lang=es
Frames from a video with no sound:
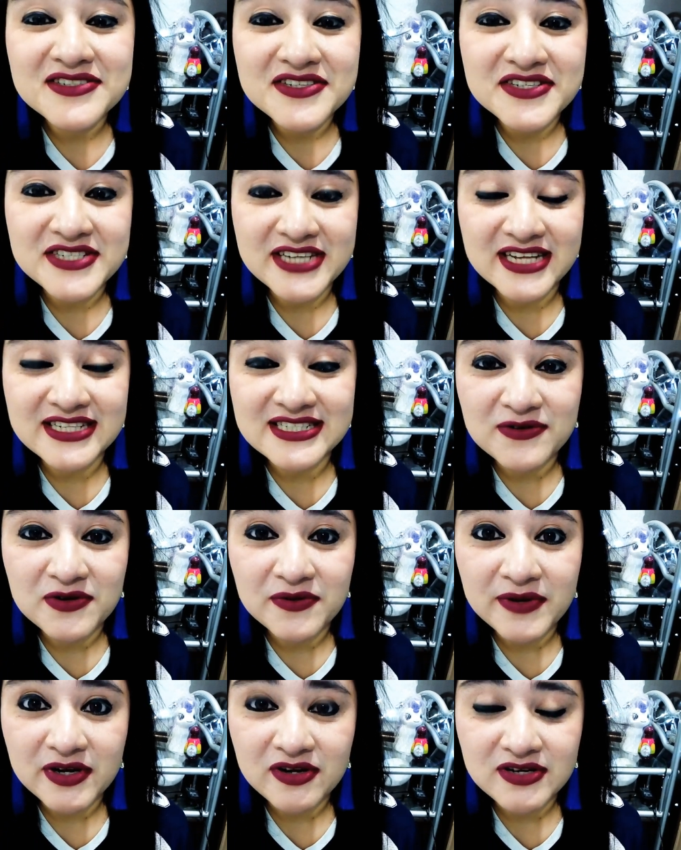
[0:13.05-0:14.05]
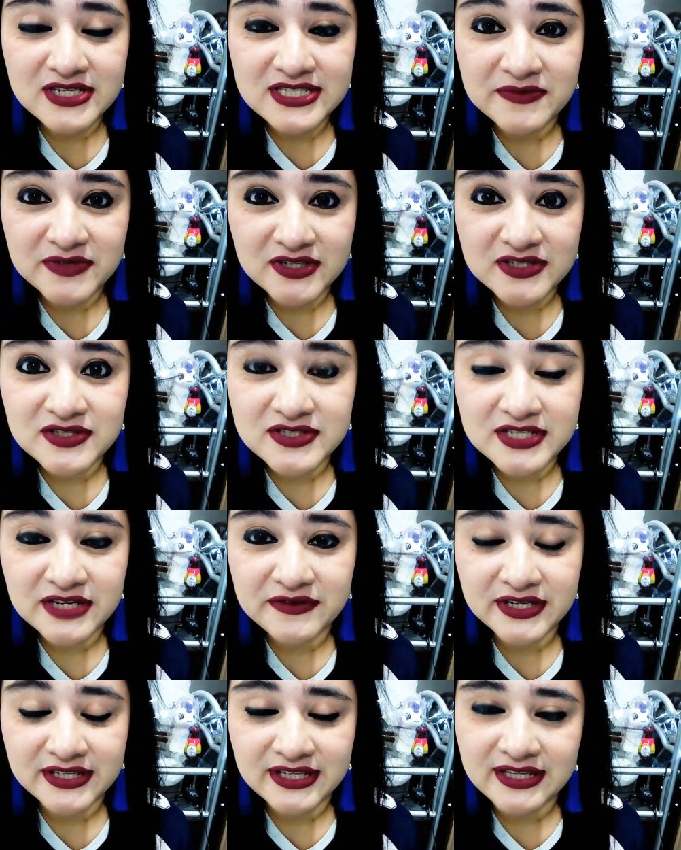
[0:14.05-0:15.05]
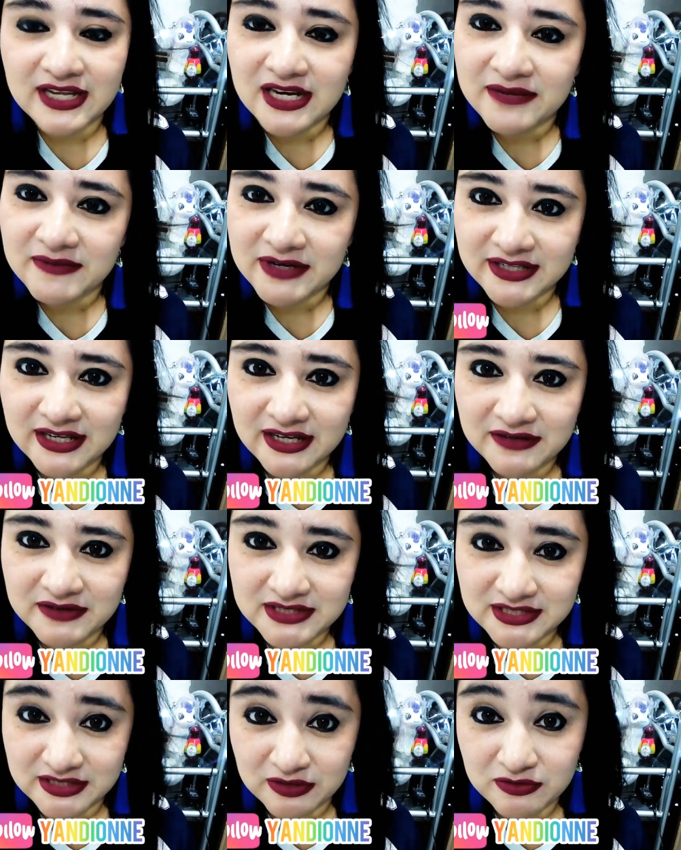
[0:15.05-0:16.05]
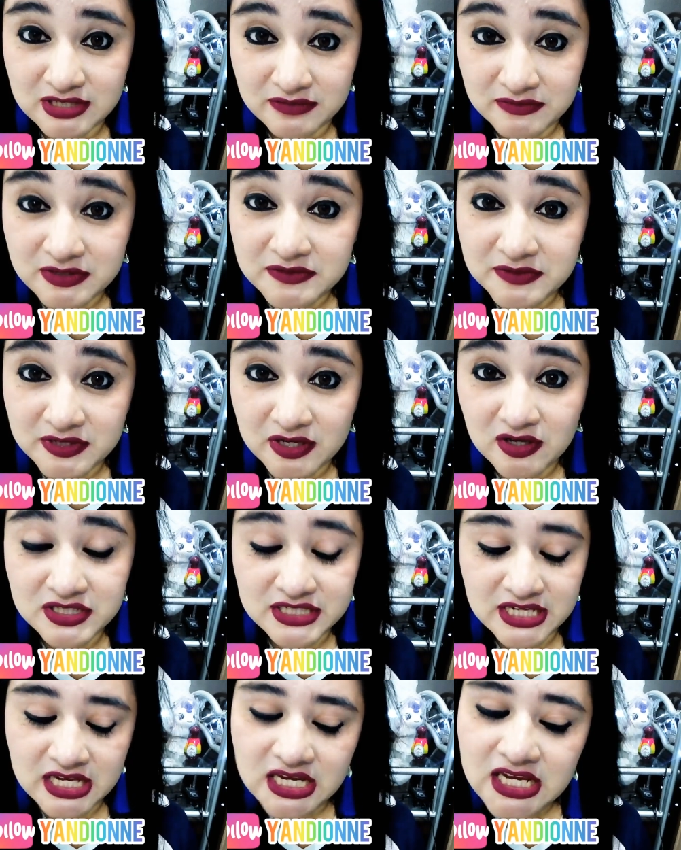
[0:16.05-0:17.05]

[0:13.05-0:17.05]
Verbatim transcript: yo soy Jan, si aún no me conoces te invito a suscribirte y dale manita arriba si te gustan mis videos